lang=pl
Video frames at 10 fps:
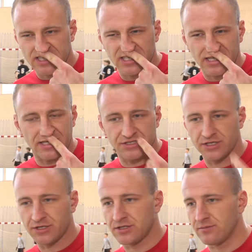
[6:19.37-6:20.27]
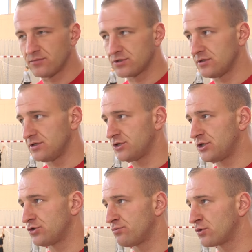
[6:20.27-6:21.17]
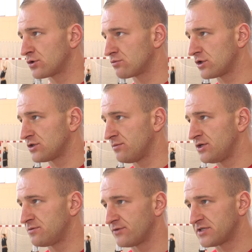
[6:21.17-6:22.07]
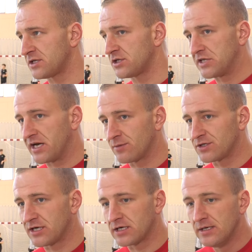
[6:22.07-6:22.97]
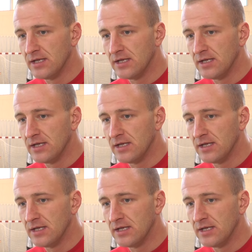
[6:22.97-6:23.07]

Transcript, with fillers: że teraz dzięki tym 10 punktom, które zdobyliśmy w ostatnich czterech meczach,